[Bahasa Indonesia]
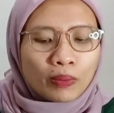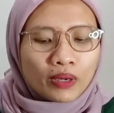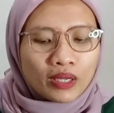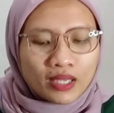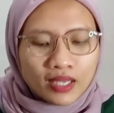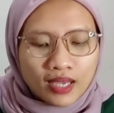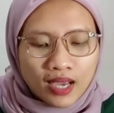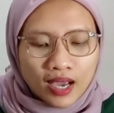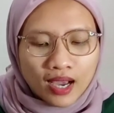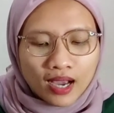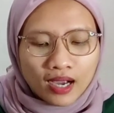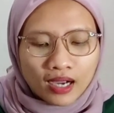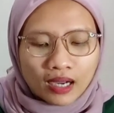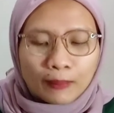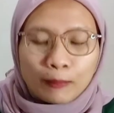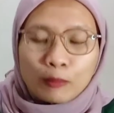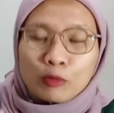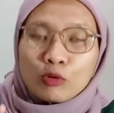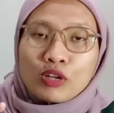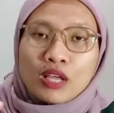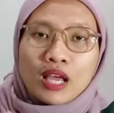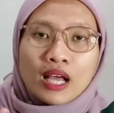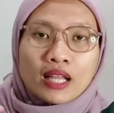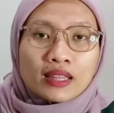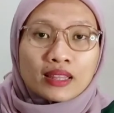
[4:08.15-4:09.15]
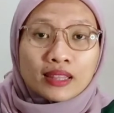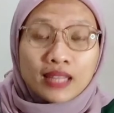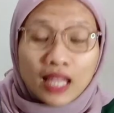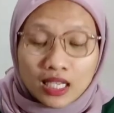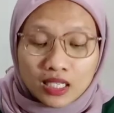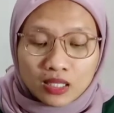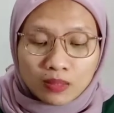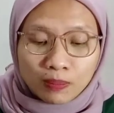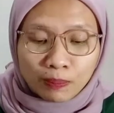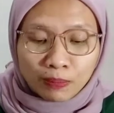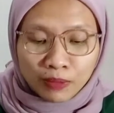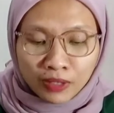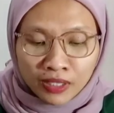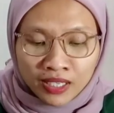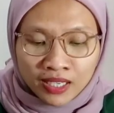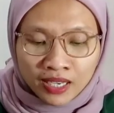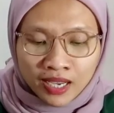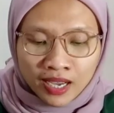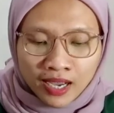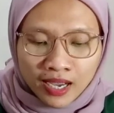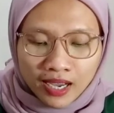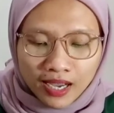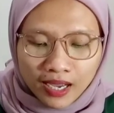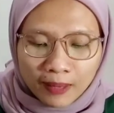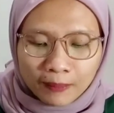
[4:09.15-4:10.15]
pria kemudian tas
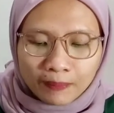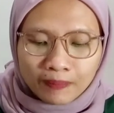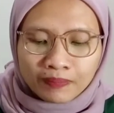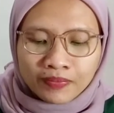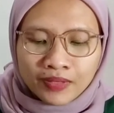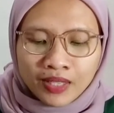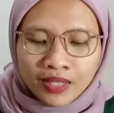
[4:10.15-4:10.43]
pria